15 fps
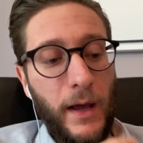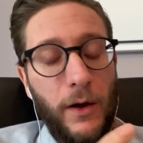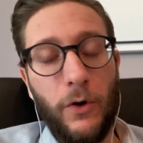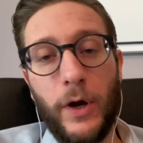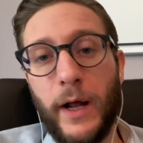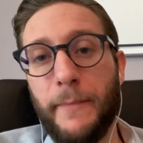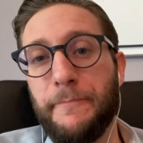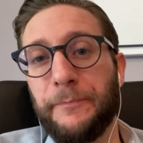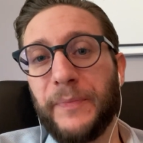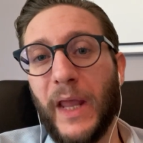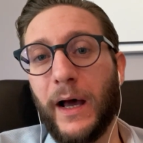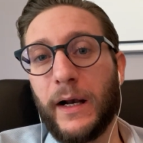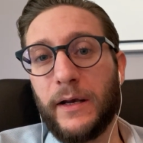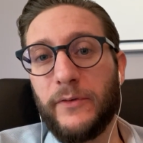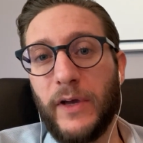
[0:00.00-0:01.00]
Ora
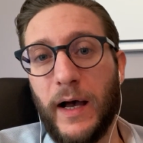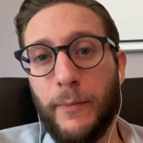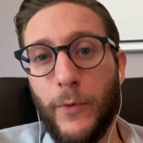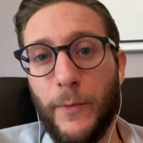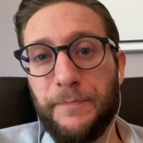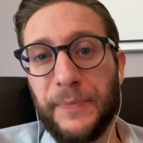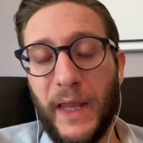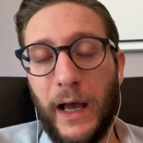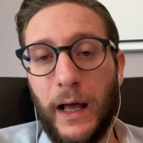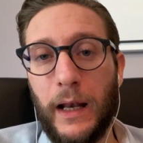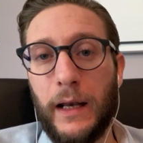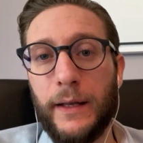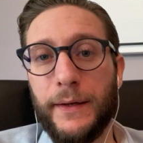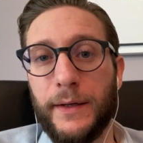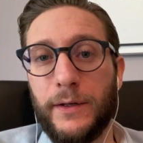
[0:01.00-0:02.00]
arriviamo
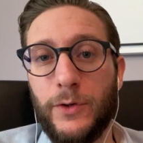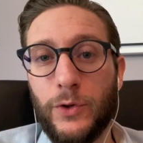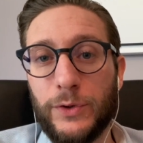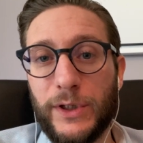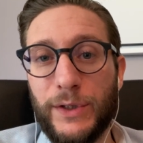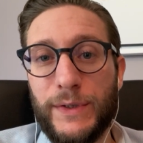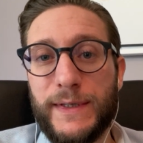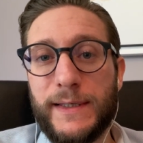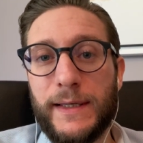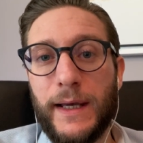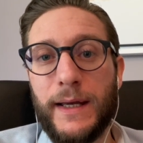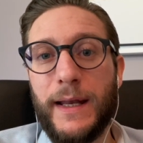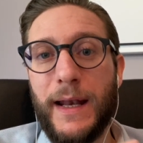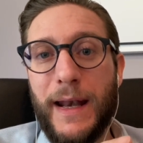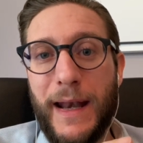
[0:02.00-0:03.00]
alle
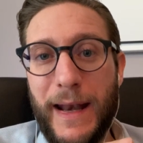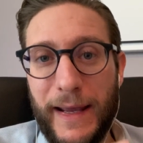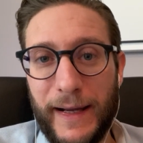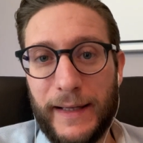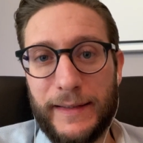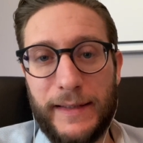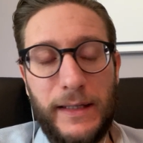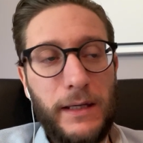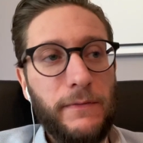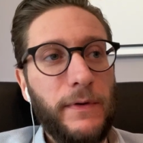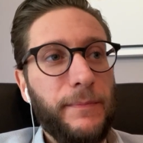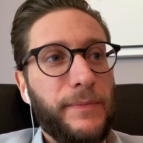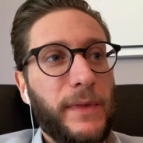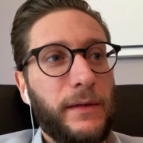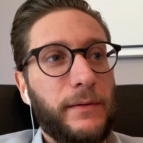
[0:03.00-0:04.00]
notizie negative,